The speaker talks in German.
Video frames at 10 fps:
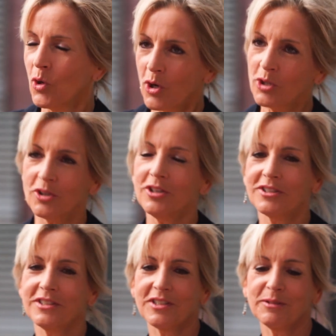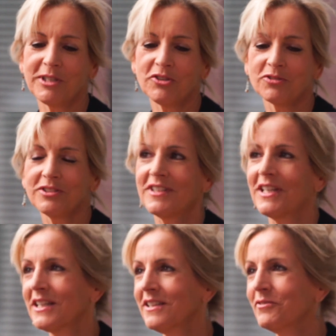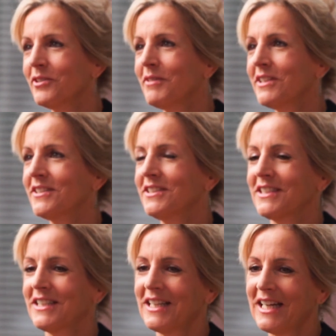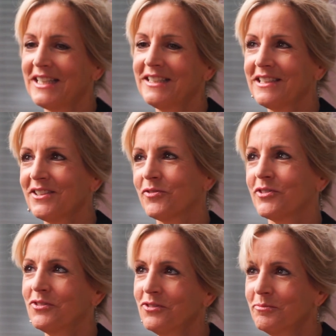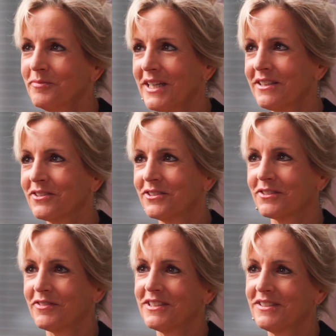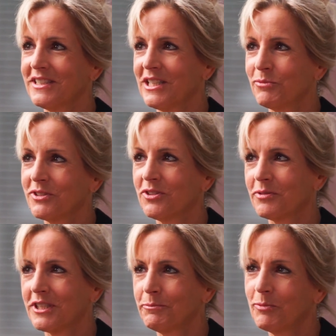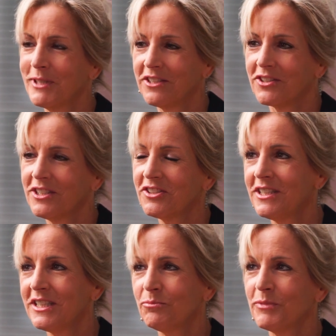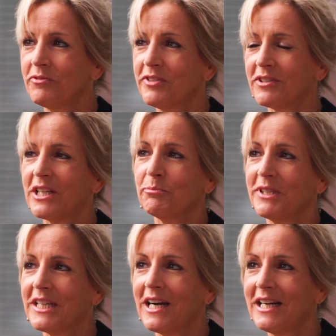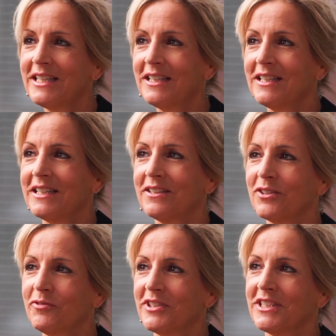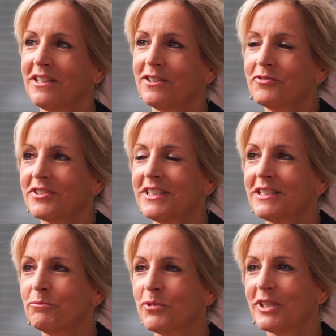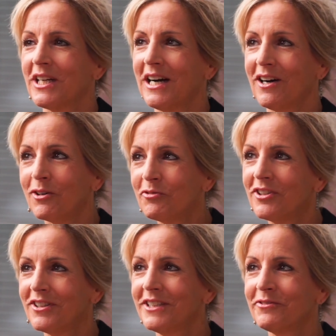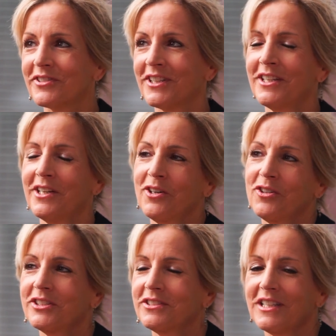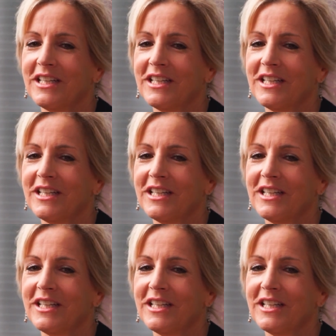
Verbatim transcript: Auch doch, das kann man schon sagen. Wenn man sich allein das Volumen anguckt, was in der Bundesrepublik Deutschland mit 400 Milliarden an öffentlichen Aufträgen pro Jahr aufläuft, mhm. und